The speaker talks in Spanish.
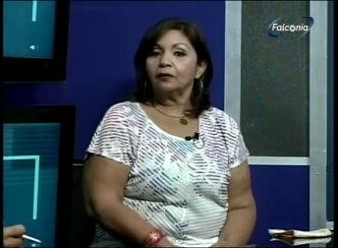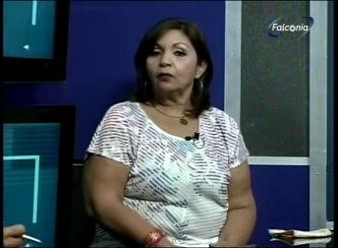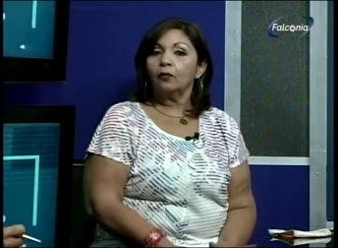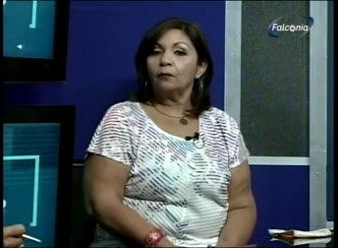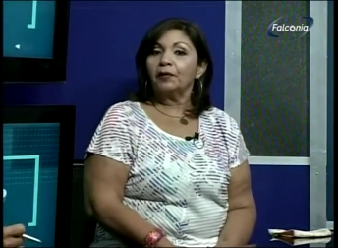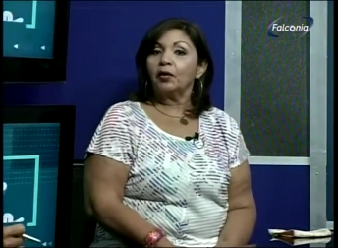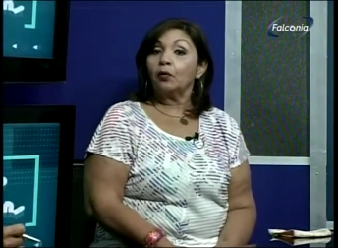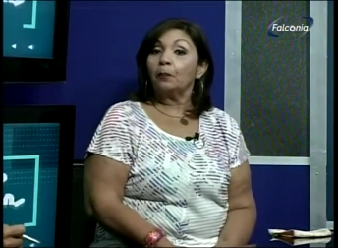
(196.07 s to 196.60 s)

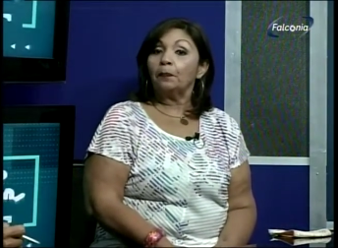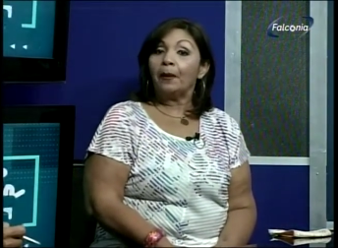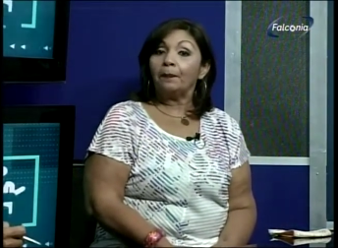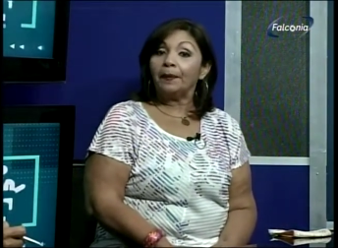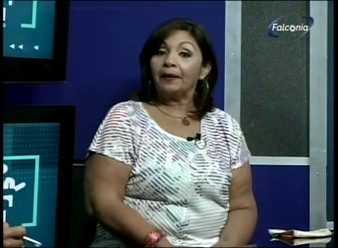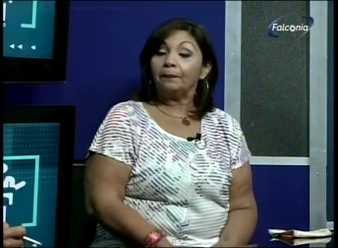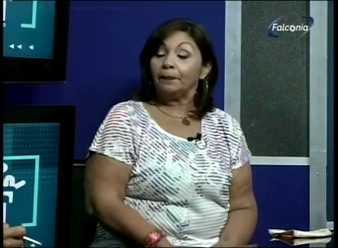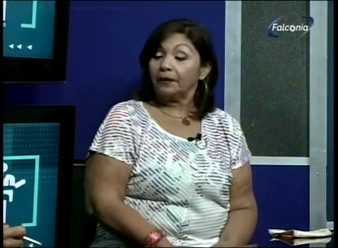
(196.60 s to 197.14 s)
cumplen un
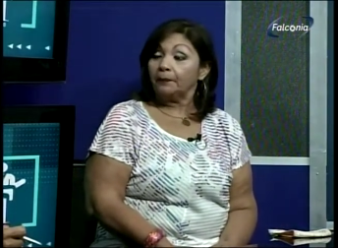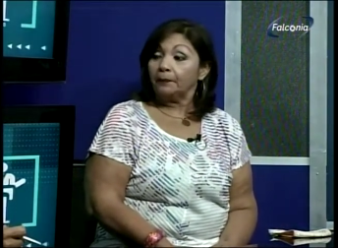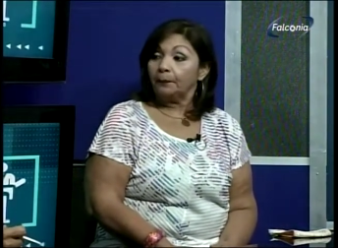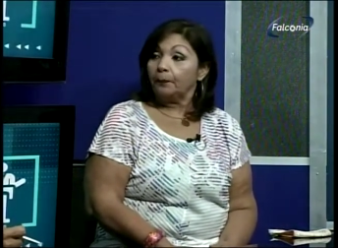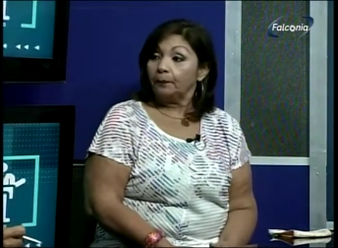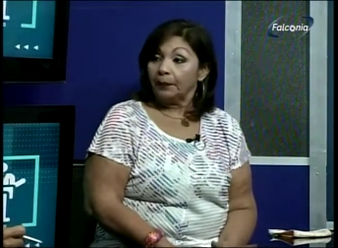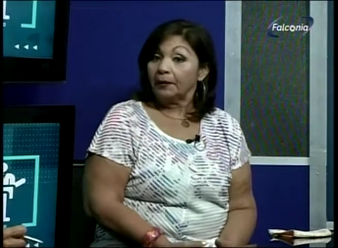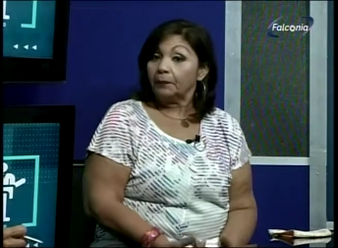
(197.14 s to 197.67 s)
papel
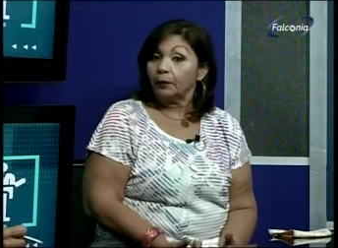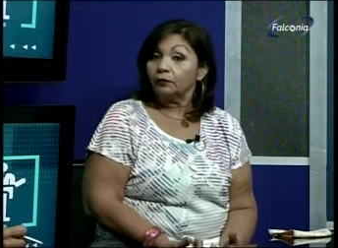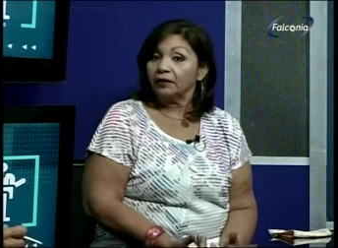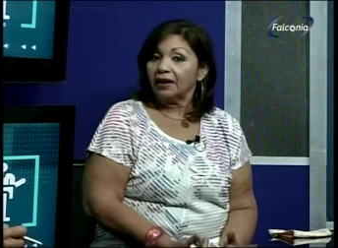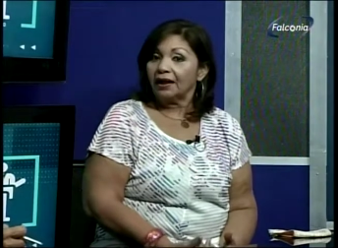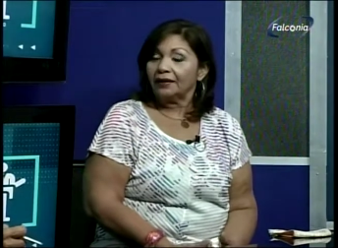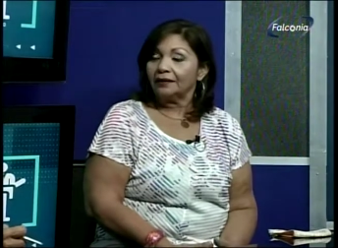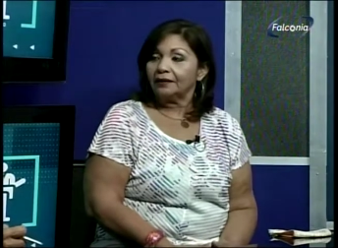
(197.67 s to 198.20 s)

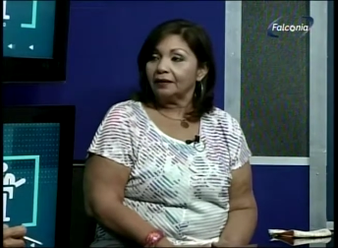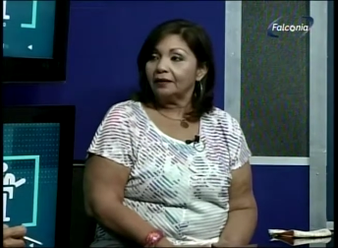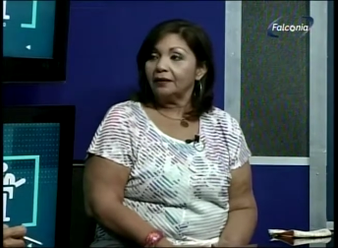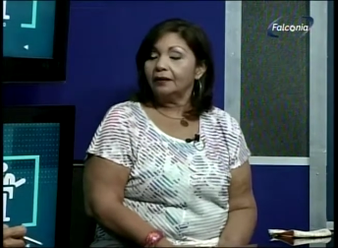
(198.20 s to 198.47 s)
preponderante